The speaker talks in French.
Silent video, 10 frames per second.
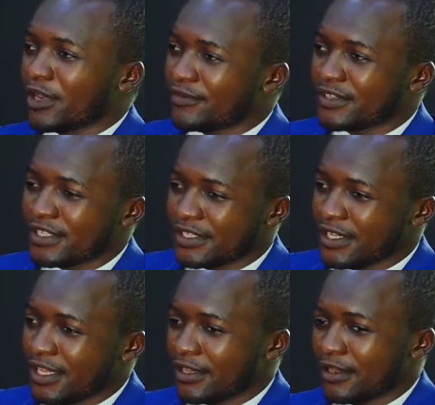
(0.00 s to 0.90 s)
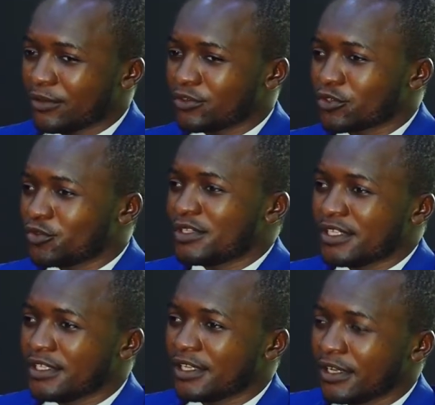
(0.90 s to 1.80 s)
FCC, aujourd'hui
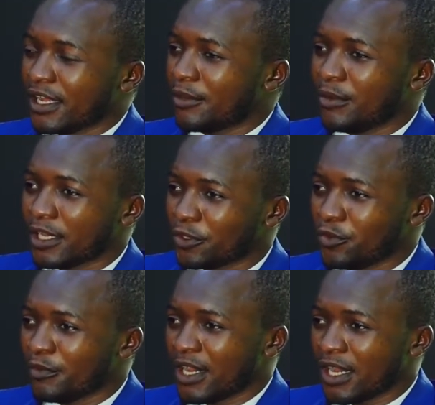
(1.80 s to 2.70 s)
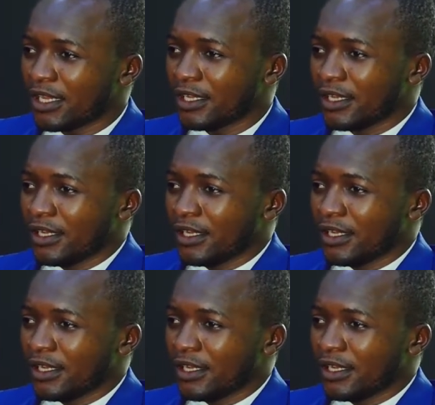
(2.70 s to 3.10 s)
si Albert Yuma